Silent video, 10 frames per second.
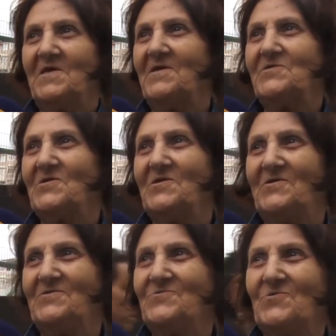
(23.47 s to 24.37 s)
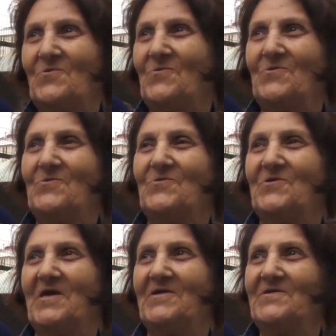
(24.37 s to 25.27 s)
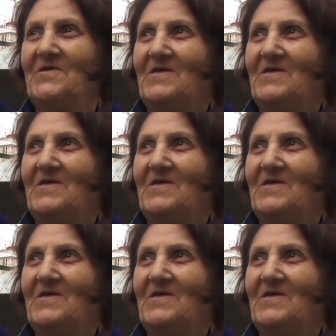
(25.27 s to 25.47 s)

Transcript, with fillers: sanatçıların çok olduğu yer